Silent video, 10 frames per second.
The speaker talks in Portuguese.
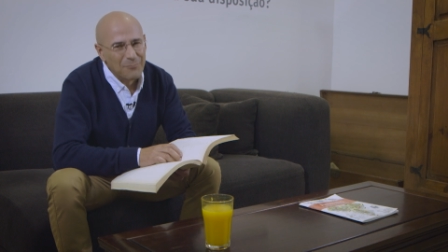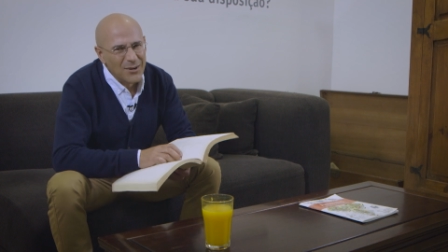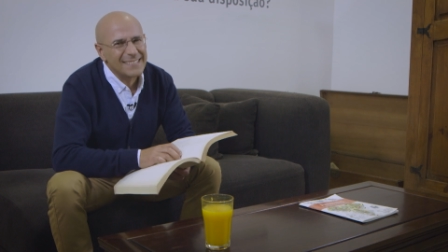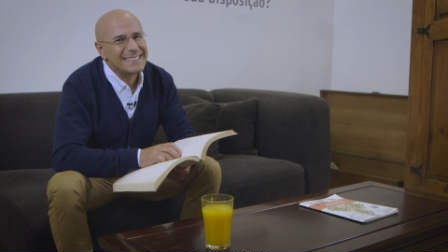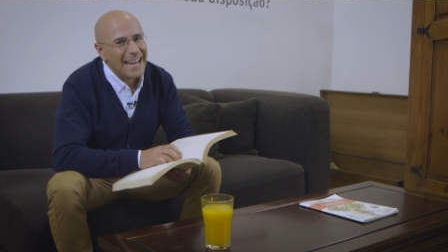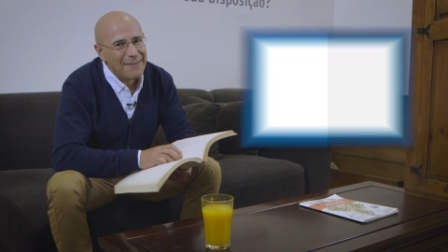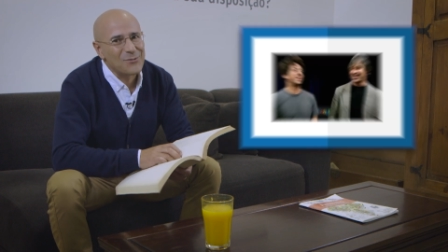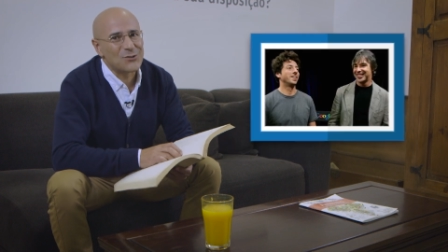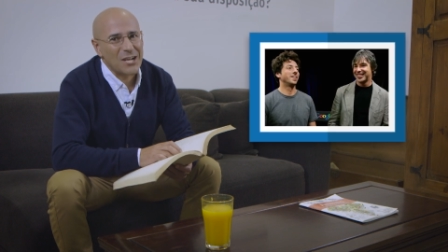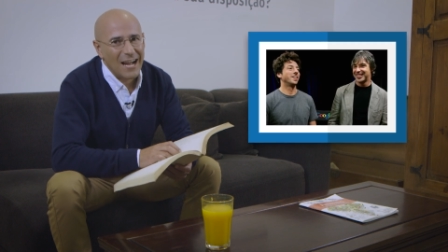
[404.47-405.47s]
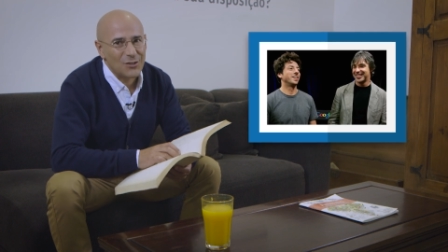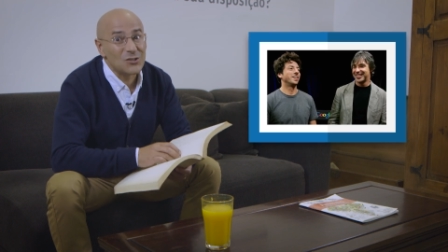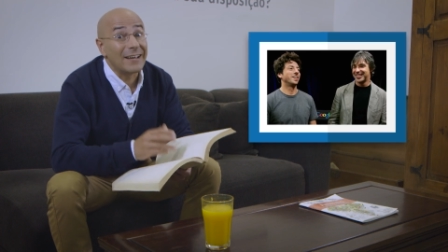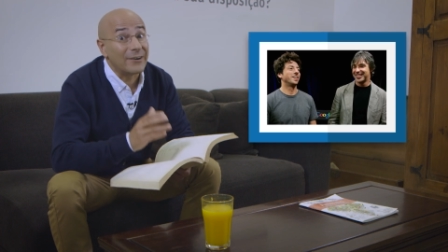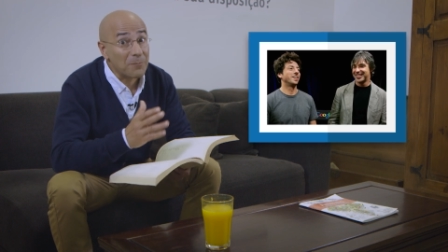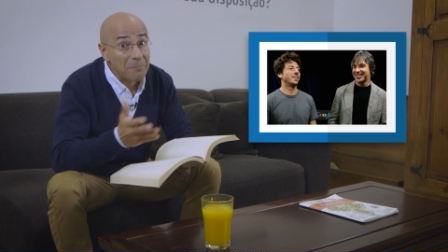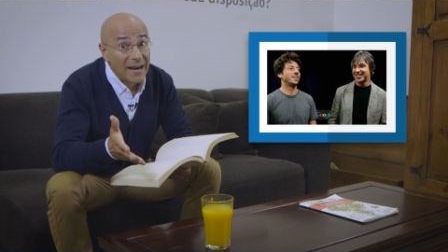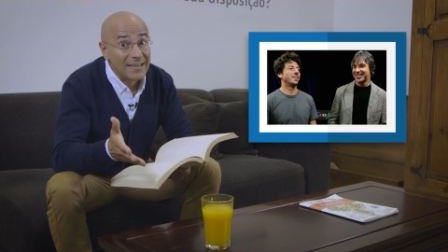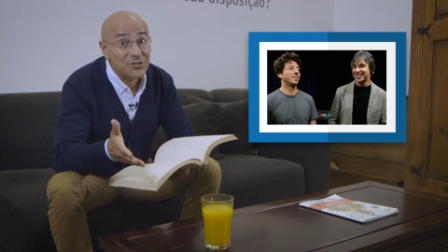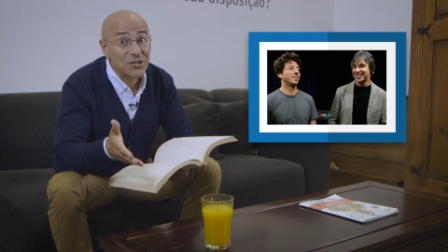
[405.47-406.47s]
Pois é, meus caros Larry
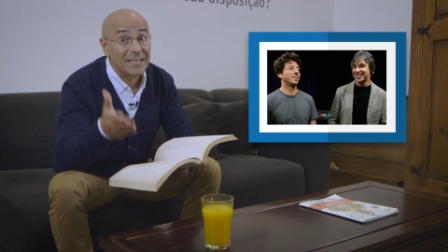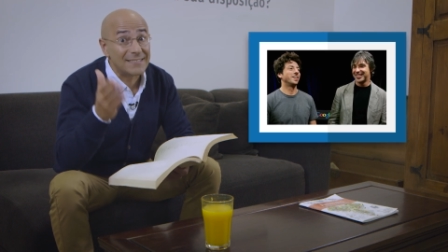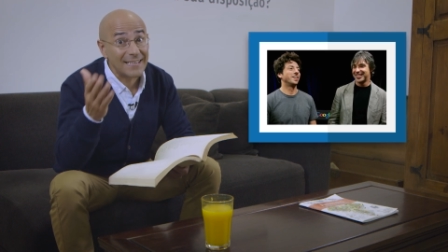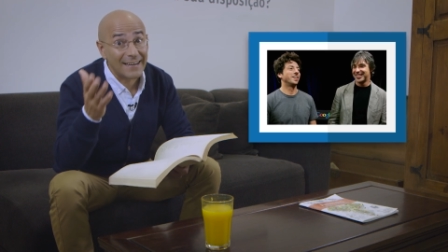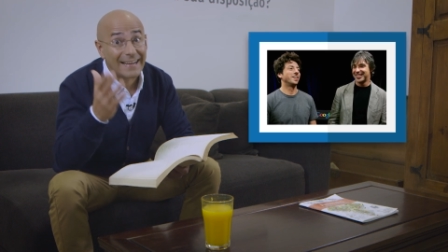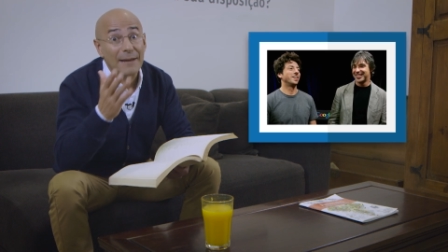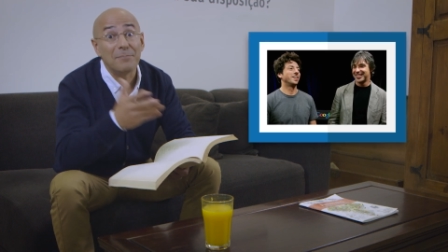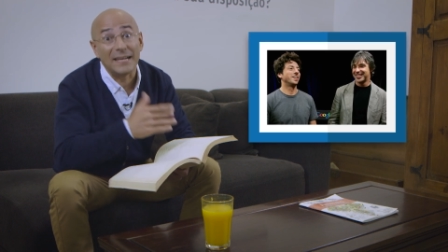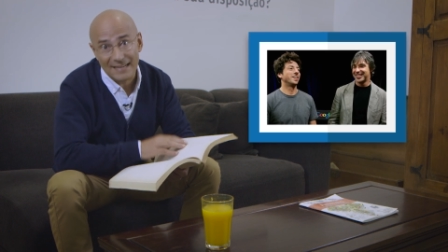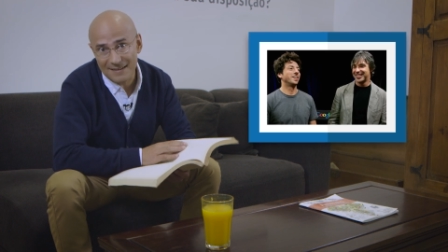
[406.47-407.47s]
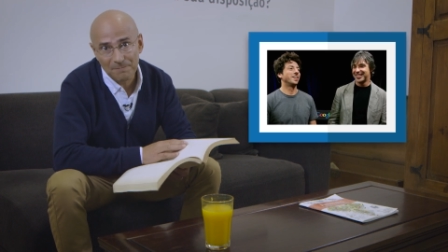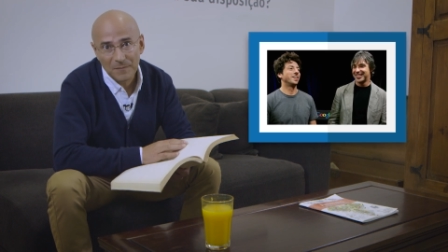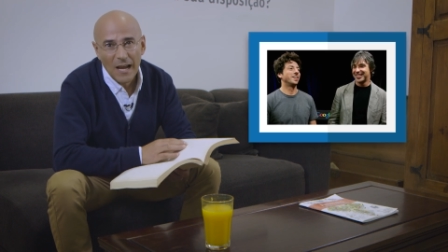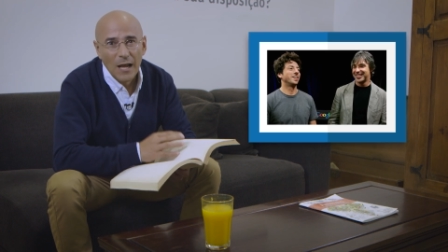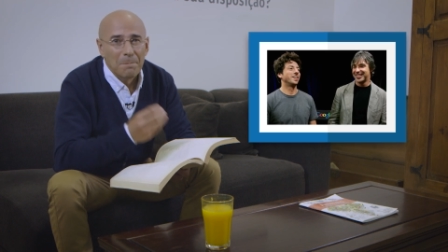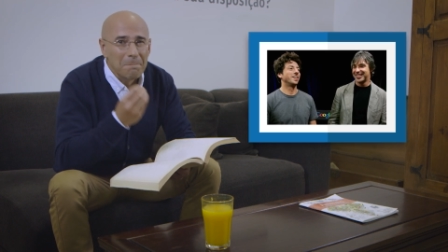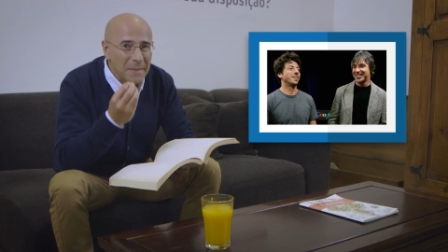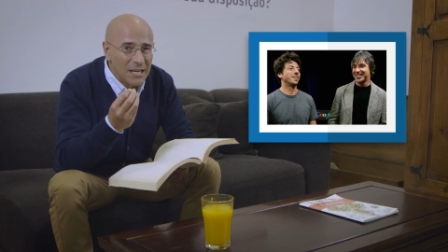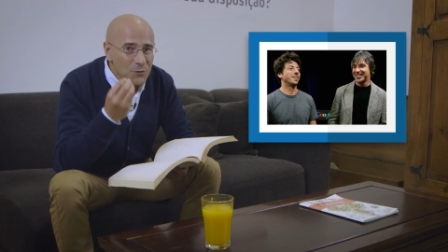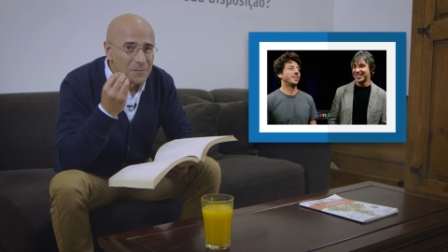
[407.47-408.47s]
Page e Sergey Brin,
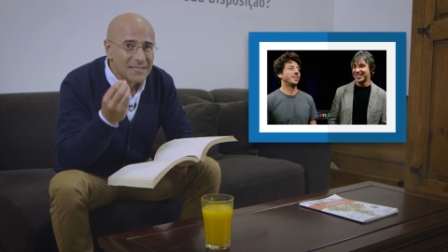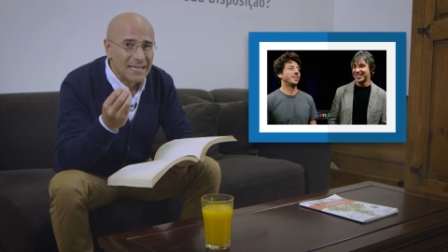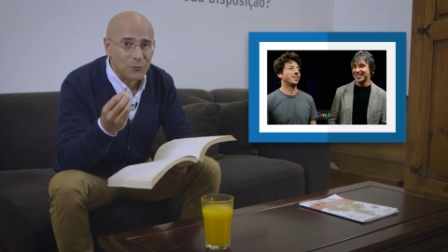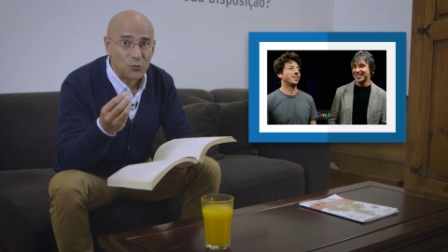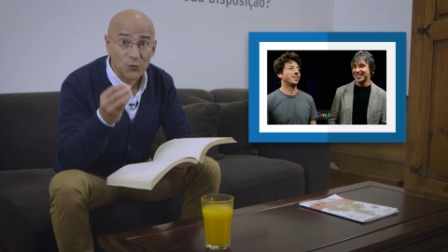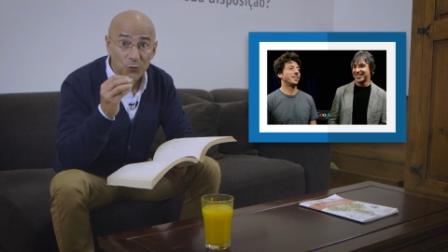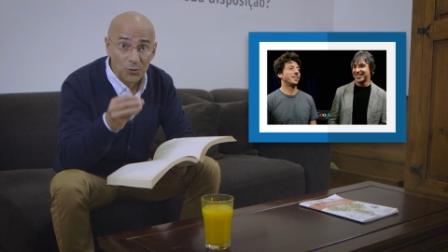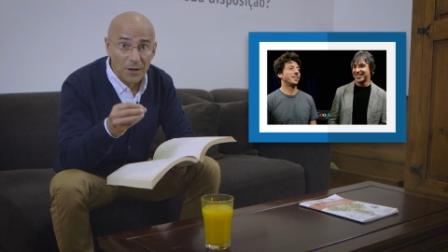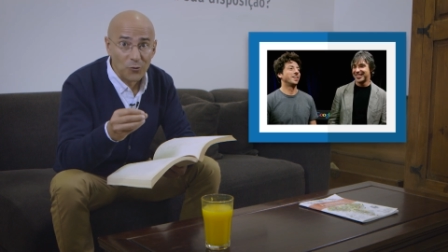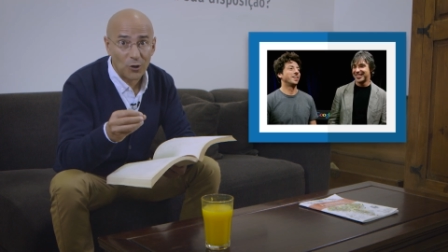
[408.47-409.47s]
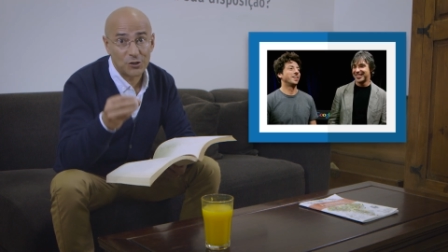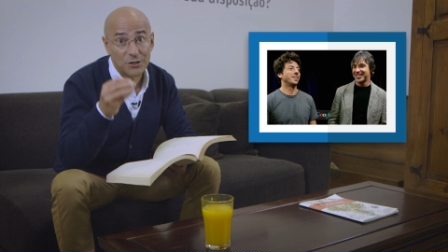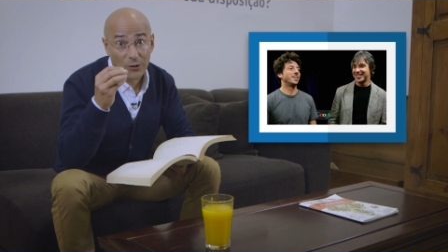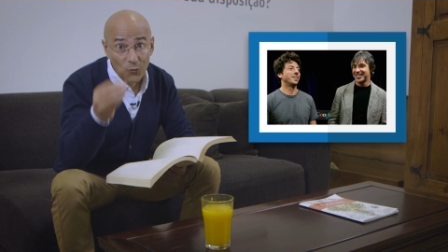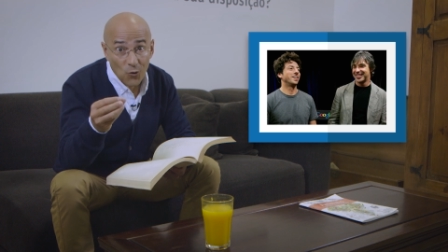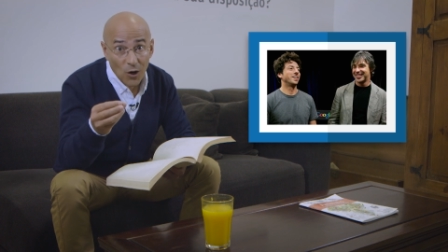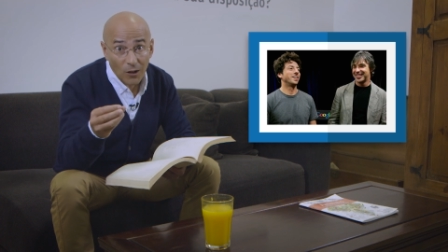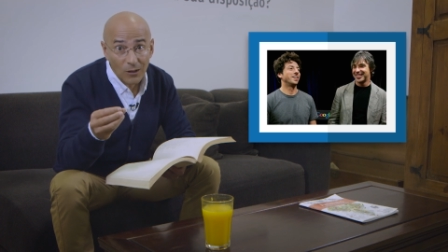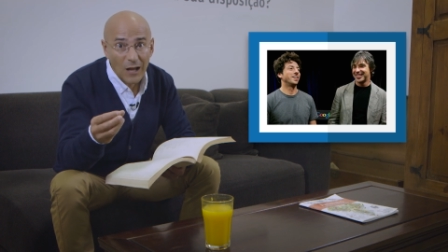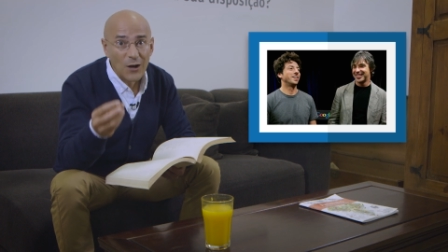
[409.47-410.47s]
mesmo sendo os fundadores da
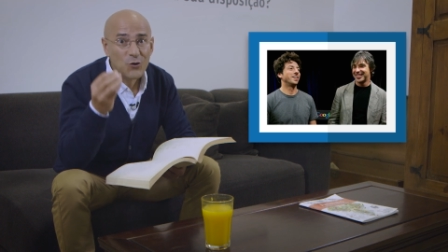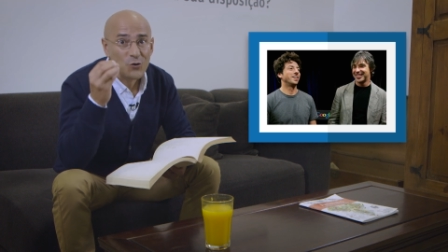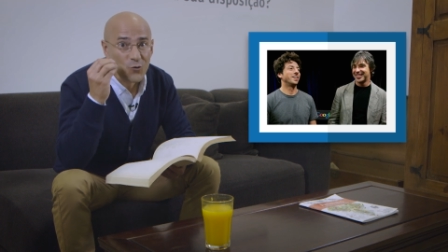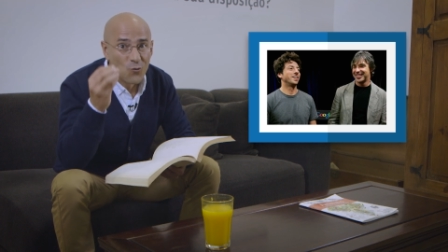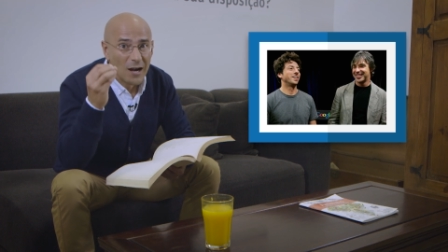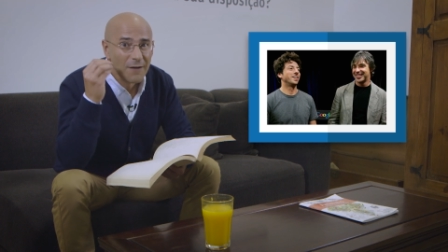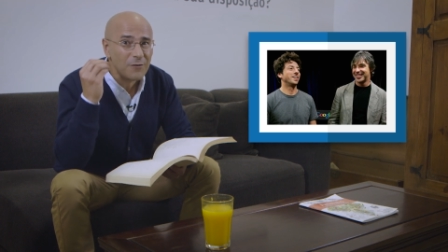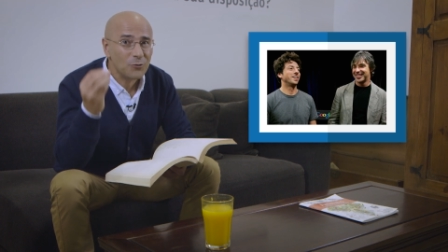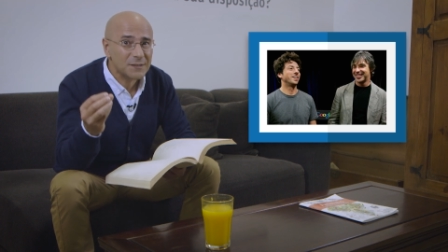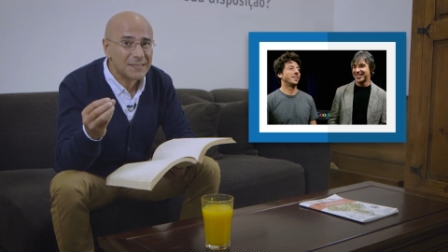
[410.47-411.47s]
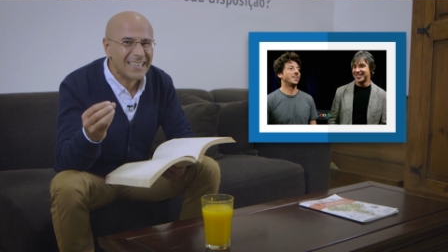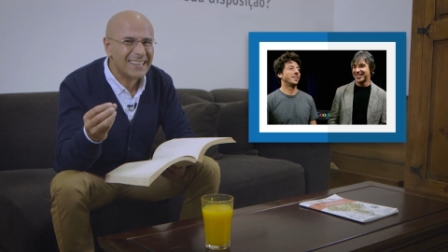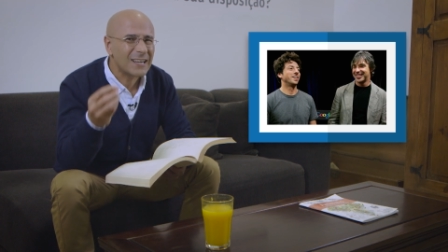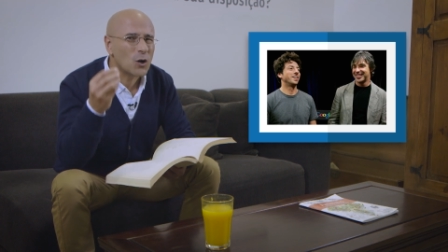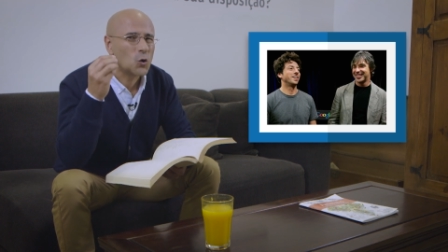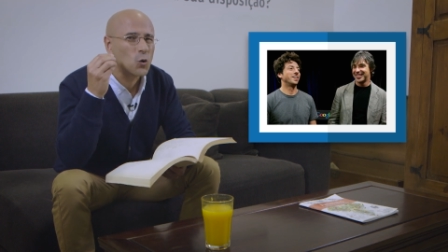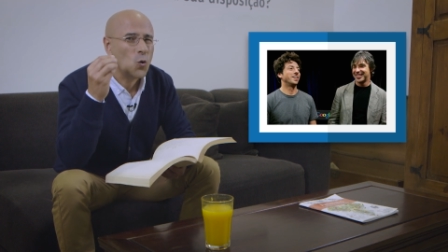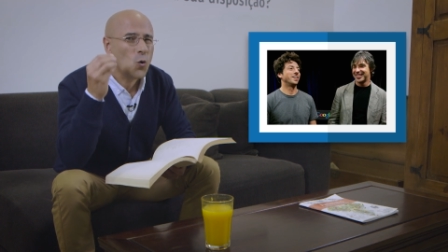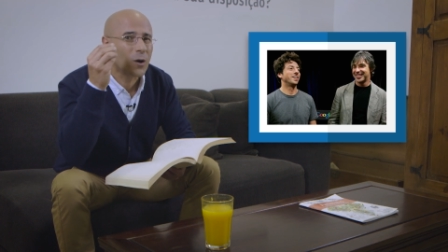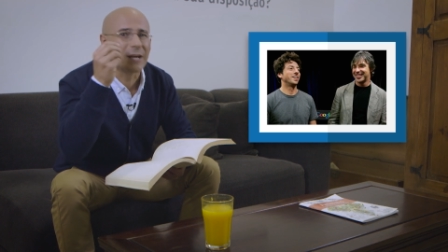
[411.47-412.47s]
Google, nunca vão ser
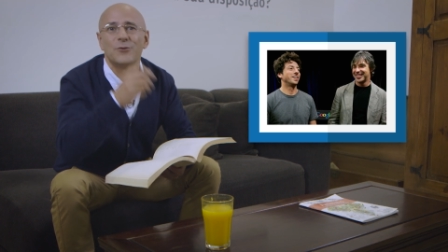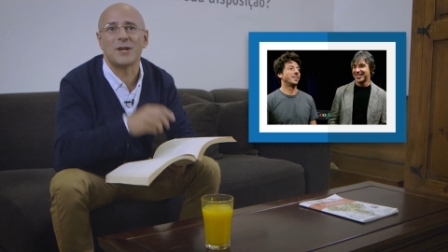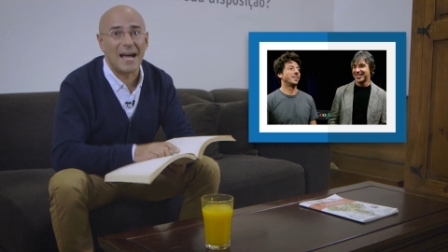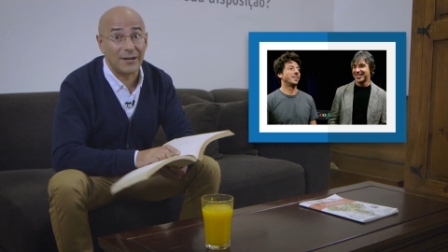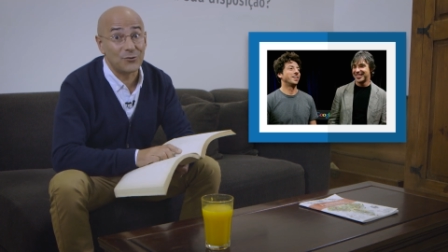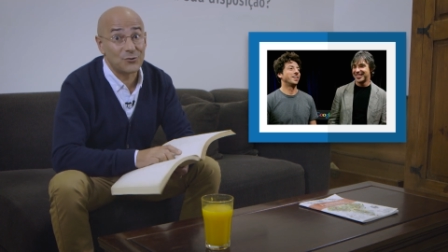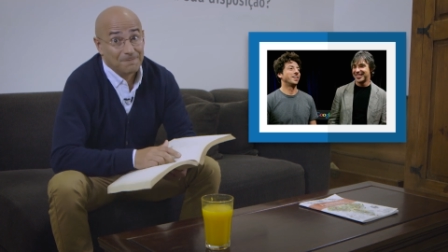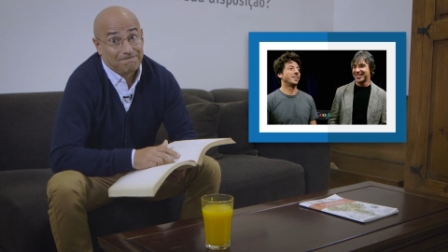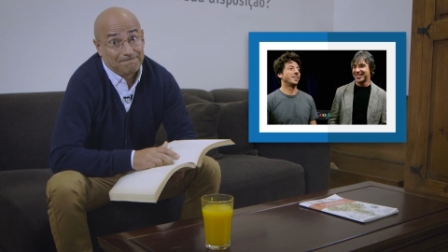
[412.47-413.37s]
googlionários.